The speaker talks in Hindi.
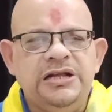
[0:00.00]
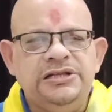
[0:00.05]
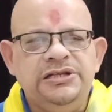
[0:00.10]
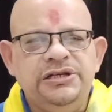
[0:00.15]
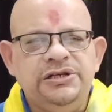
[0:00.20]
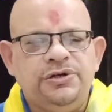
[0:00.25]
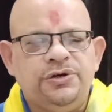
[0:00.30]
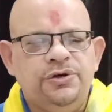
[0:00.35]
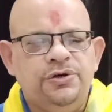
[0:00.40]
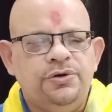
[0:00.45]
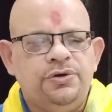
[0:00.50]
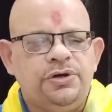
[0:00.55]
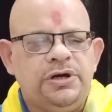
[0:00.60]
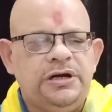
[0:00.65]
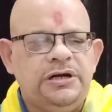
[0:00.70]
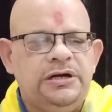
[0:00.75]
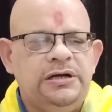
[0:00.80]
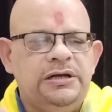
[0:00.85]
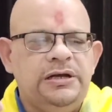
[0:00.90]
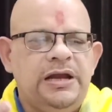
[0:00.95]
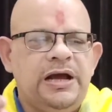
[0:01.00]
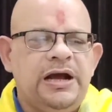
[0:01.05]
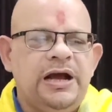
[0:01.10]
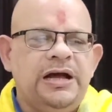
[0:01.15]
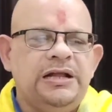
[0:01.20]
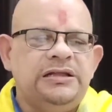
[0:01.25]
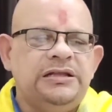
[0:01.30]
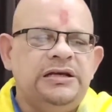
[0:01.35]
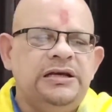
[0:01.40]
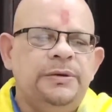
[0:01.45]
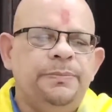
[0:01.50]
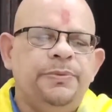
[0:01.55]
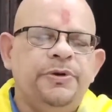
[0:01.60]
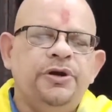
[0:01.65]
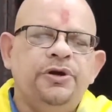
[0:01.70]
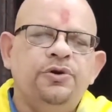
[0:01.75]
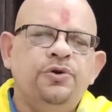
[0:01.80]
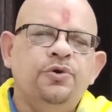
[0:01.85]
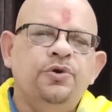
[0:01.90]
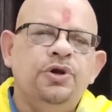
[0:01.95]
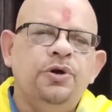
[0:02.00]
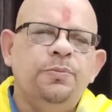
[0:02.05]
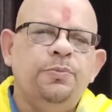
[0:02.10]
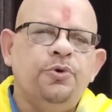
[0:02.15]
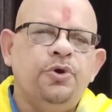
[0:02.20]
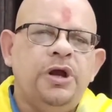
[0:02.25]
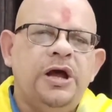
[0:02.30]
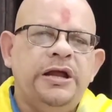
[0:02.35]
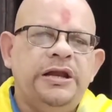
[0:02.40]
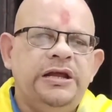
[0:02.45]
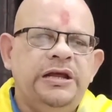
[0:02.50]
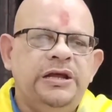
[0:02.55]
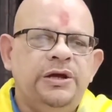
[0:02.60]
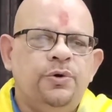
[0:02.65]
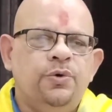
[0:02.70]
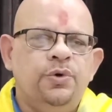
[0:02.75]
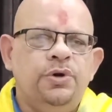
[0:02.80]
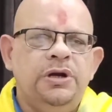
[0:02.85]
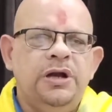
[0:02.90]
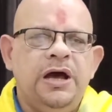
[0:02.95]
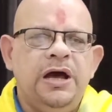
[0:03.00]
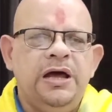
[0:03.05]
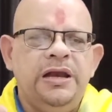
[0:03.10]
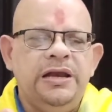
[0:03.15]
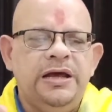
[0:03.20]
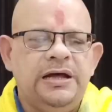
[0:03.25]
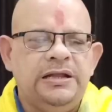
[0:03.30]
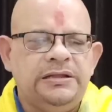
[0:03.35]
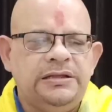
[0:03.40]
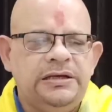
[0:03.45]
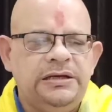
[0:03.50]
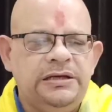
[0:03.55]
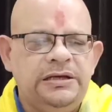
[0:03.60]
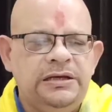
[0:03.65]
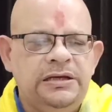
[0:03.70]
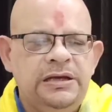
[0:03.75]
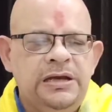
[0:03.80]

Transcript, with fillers: जी को रंग लगाते फिर ढूंढ पुराने उन्ना लाते